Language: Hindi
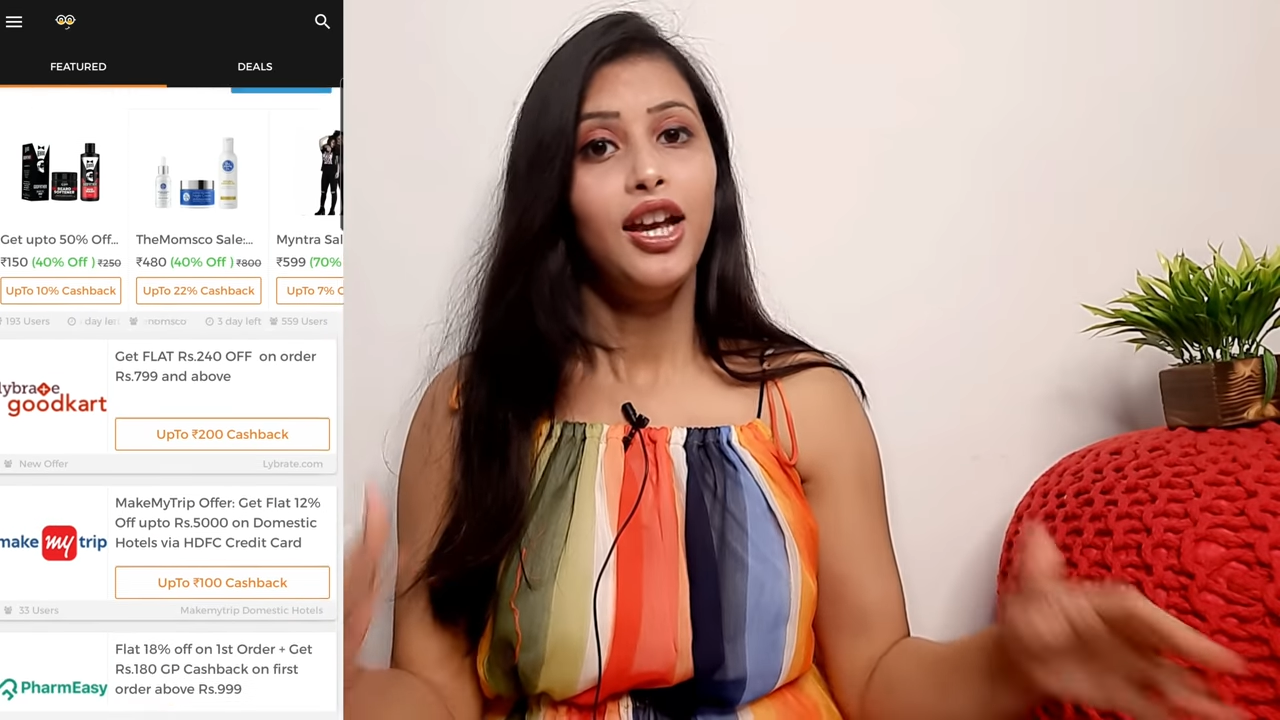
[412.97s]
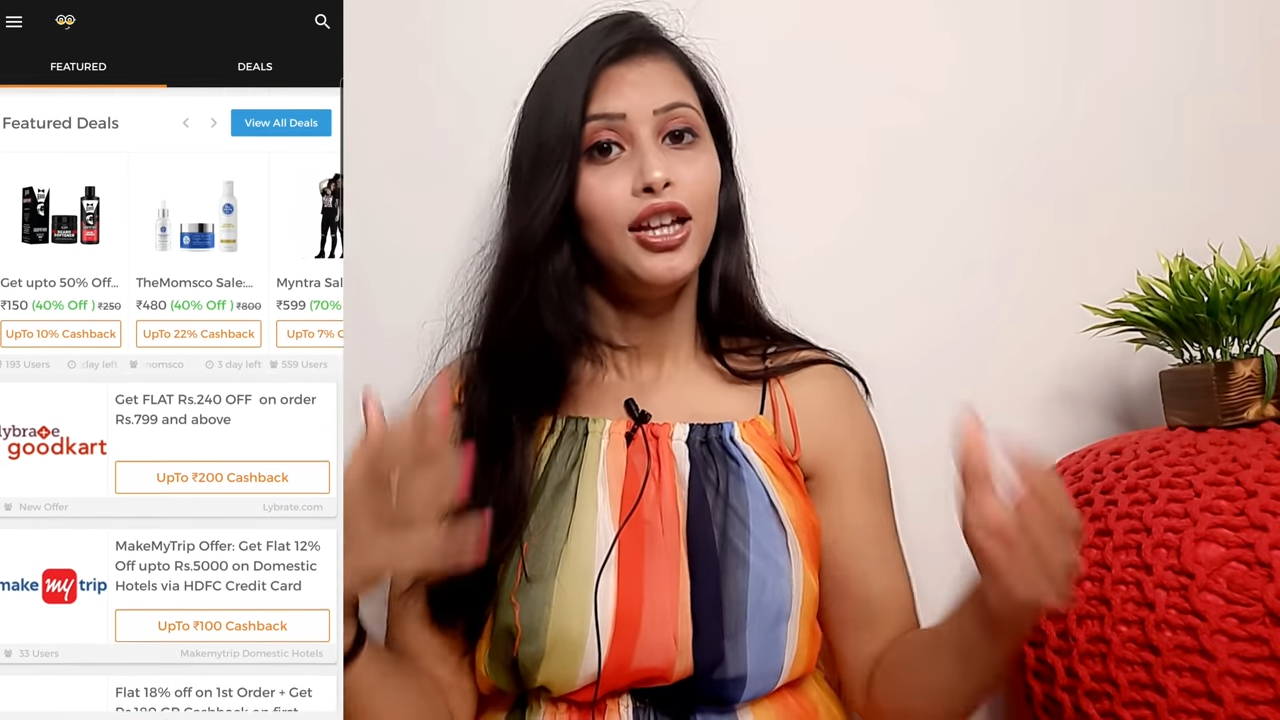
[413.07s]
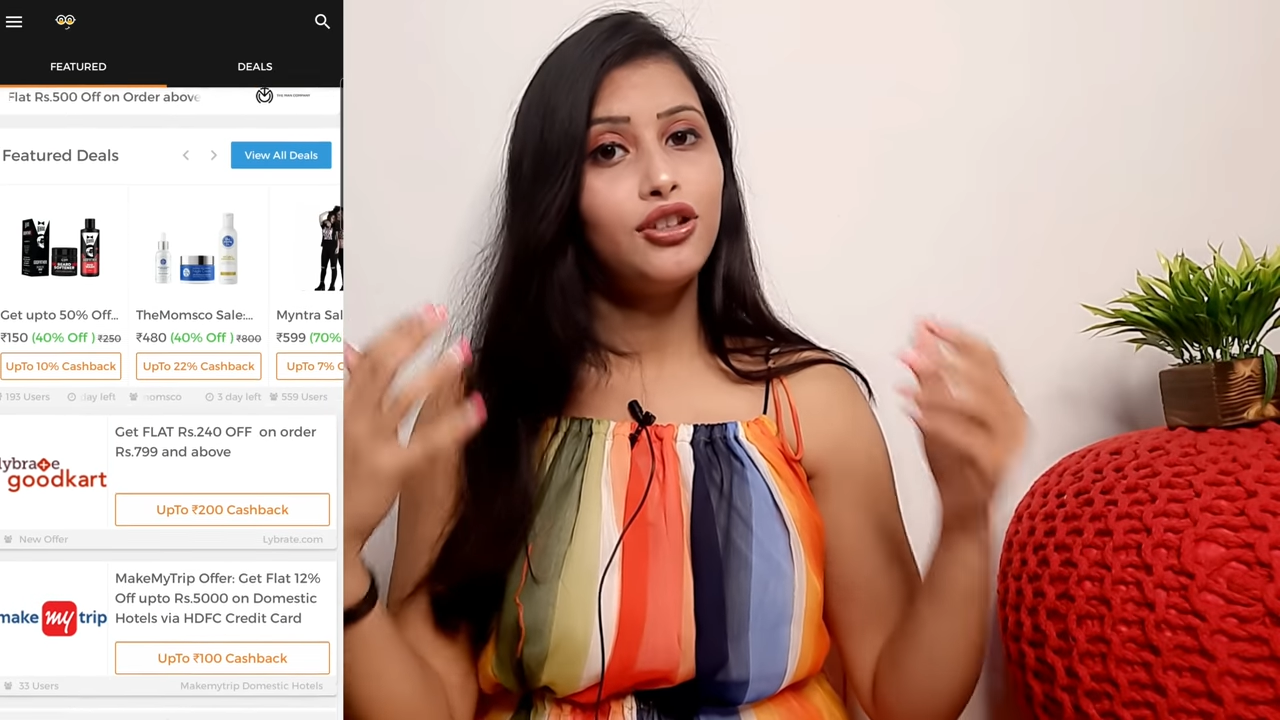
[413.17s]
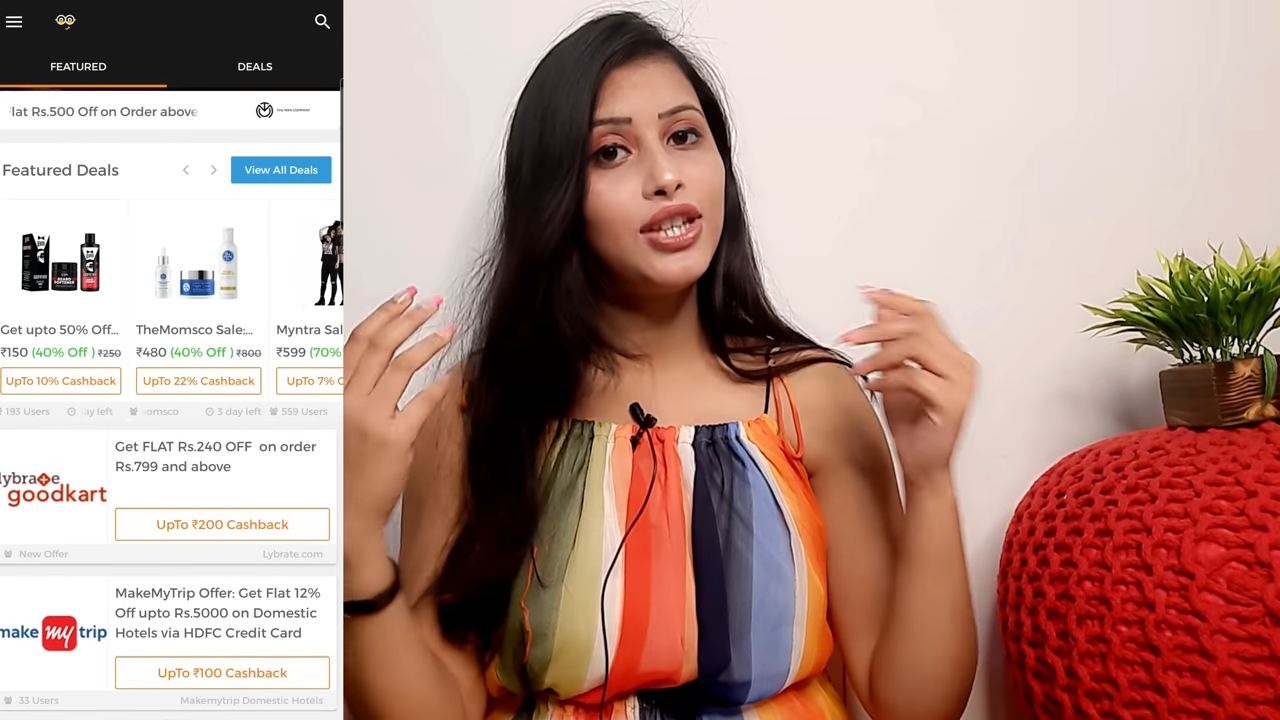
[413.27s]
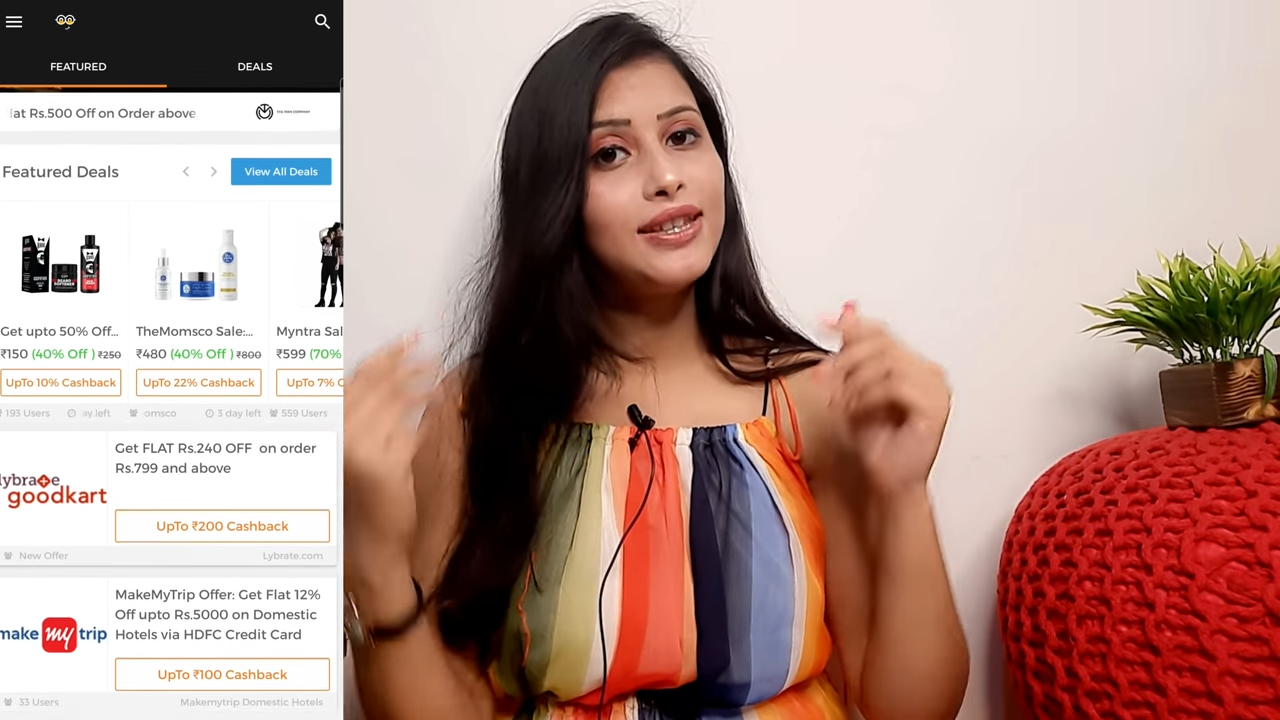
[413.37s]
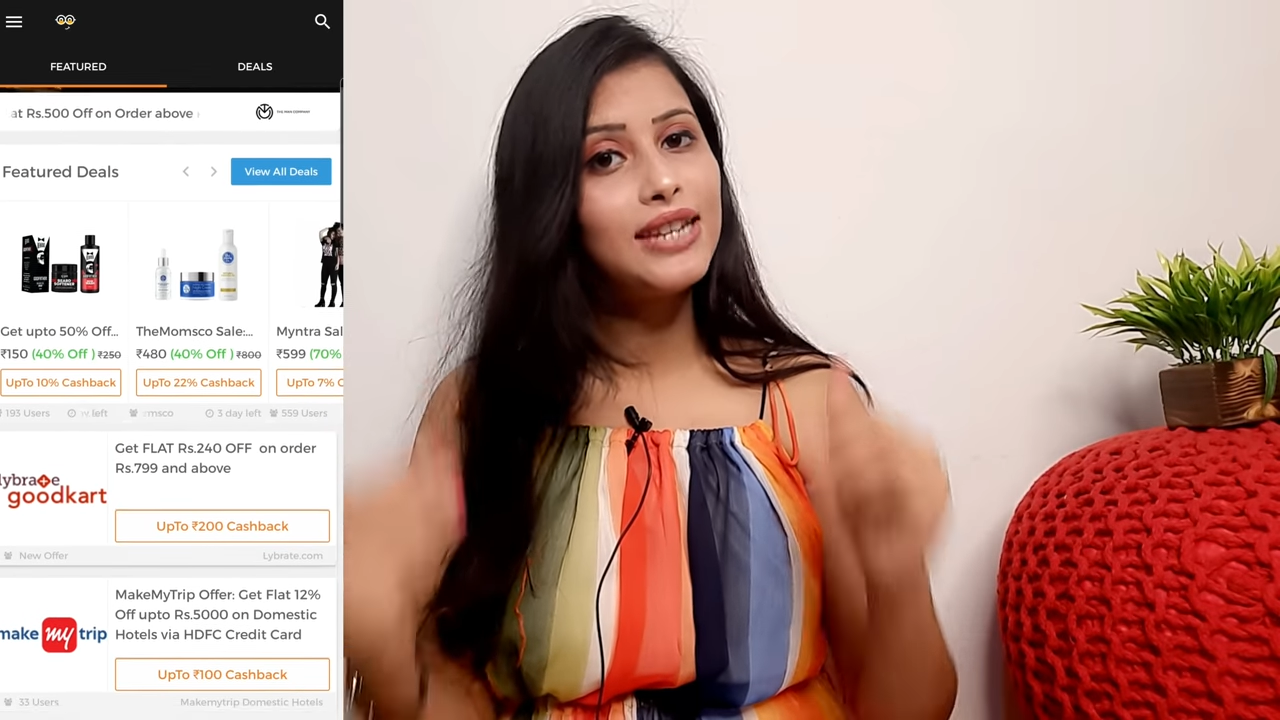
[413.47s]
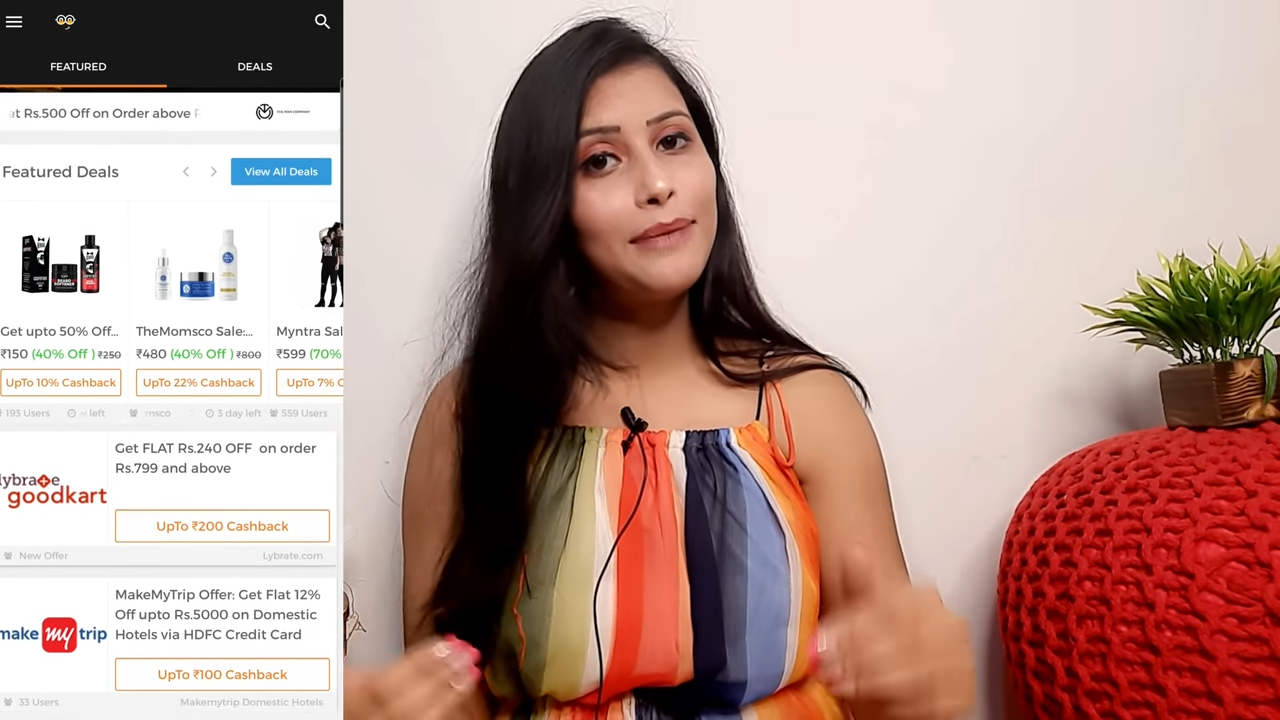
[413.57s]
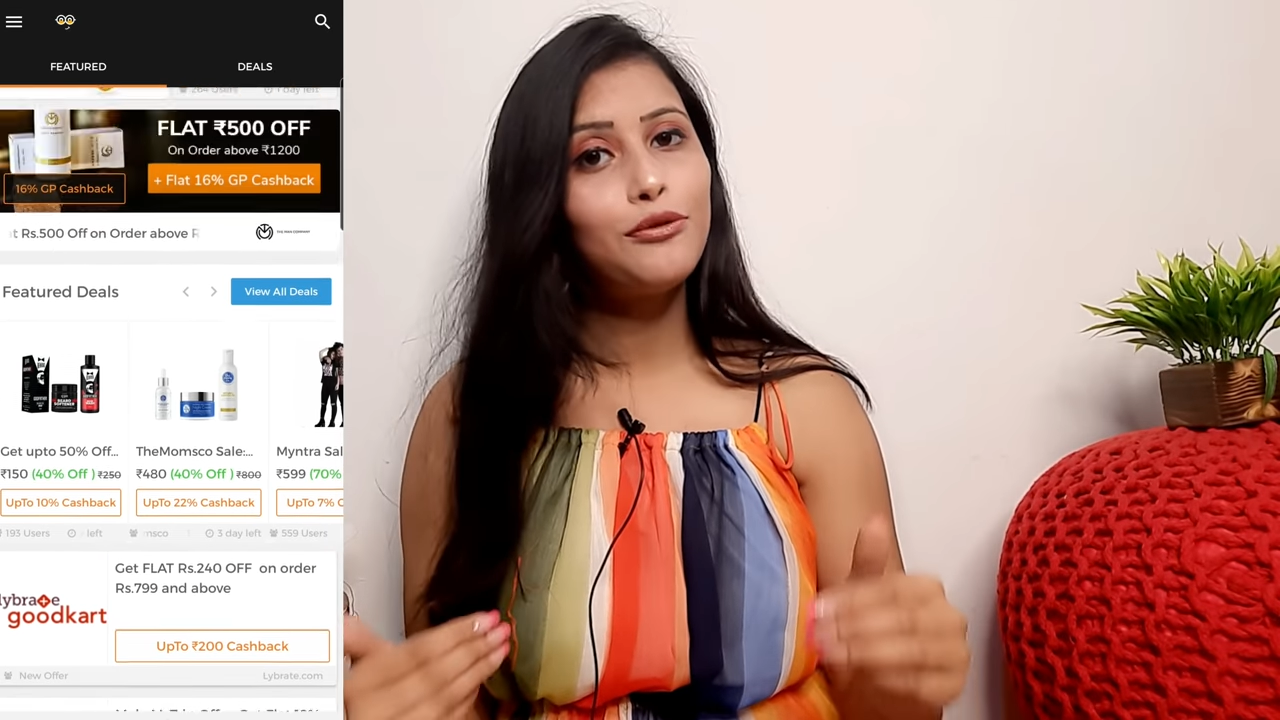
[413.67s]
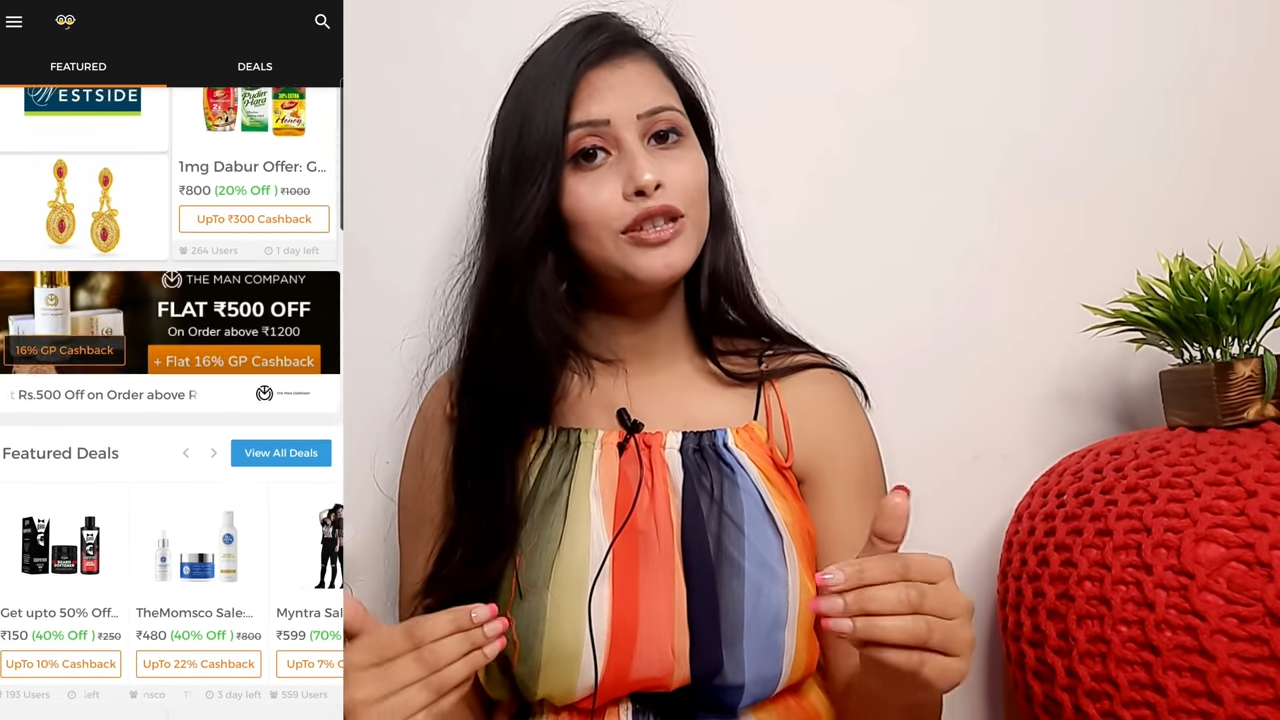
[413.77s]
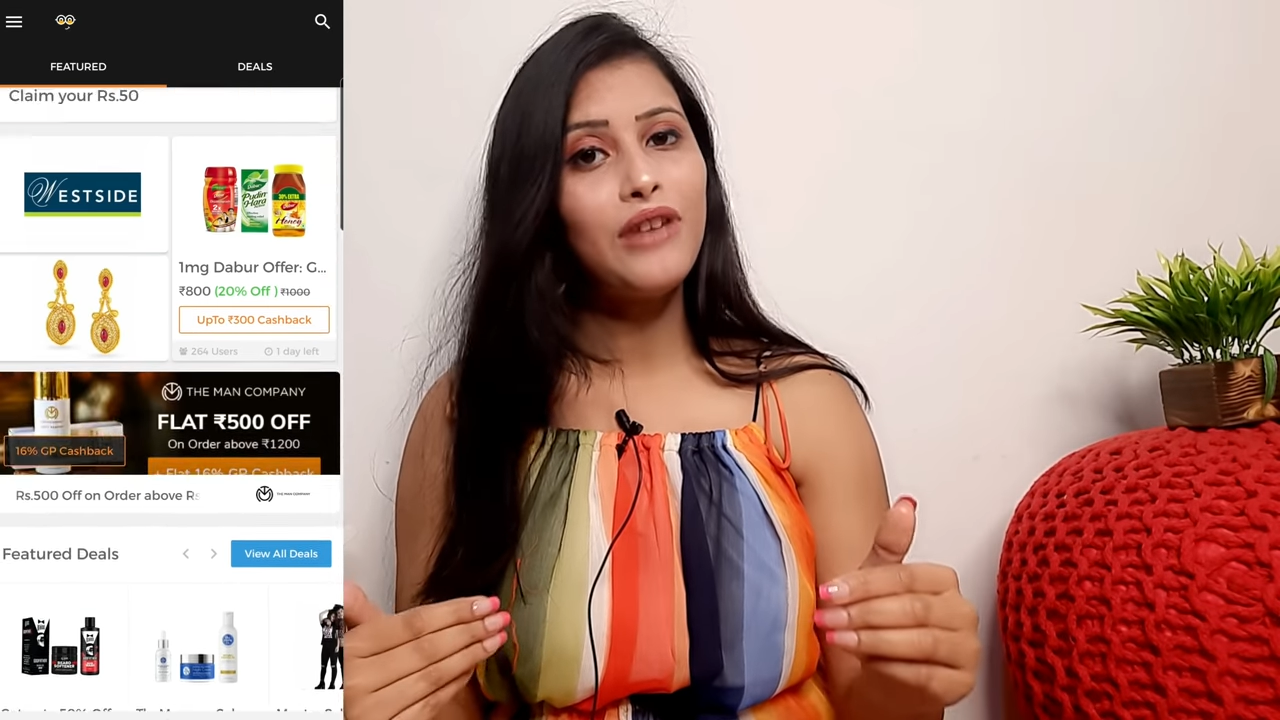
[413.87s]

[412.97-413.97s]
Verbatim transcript: तो जस्ट आपको उस